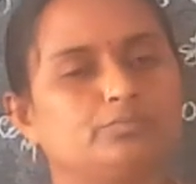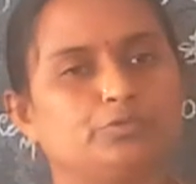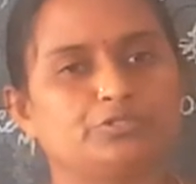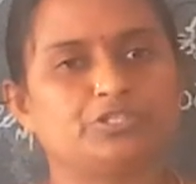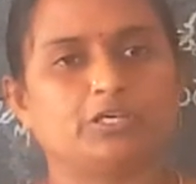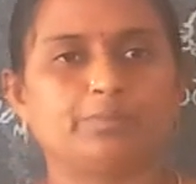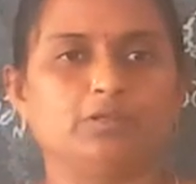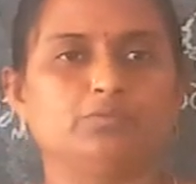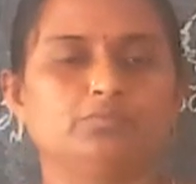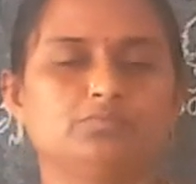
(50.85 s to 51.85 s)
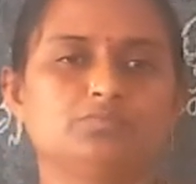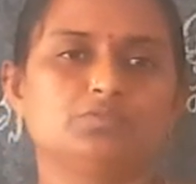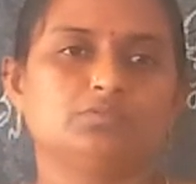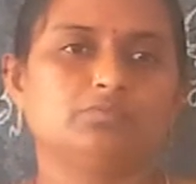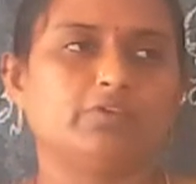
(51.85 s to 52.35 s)
మూడు చేపలు
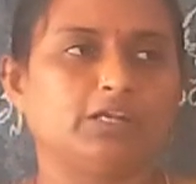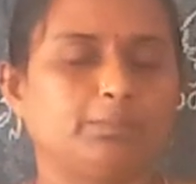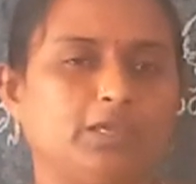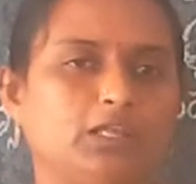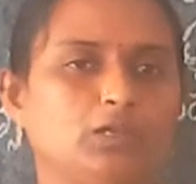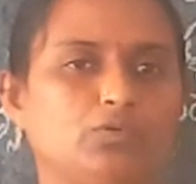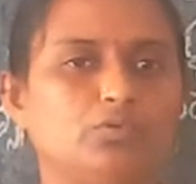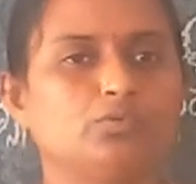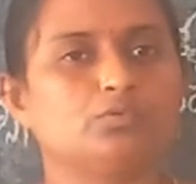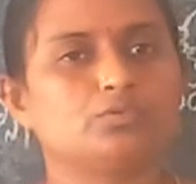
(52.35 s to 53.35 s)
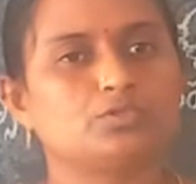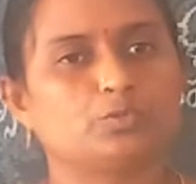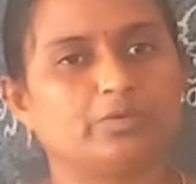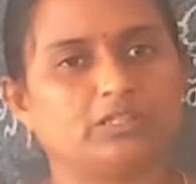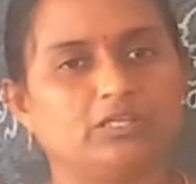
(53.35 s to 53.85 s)
వాటి పేర్లు
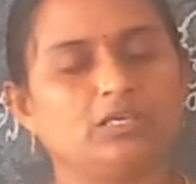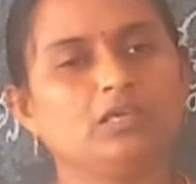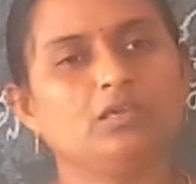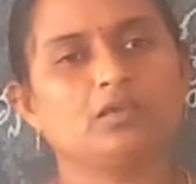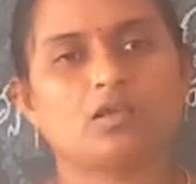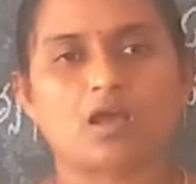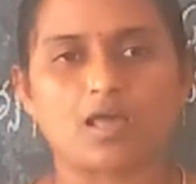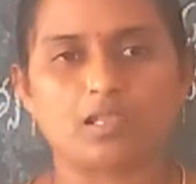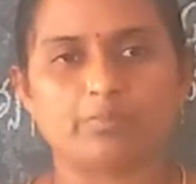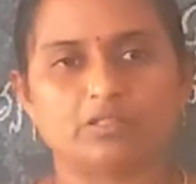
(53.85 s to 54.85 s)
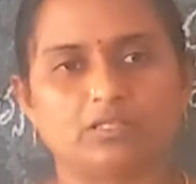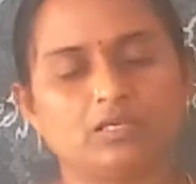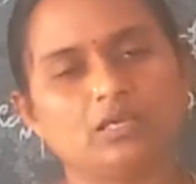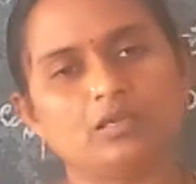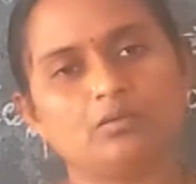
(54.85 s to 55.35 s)
సుమతి కాలమతి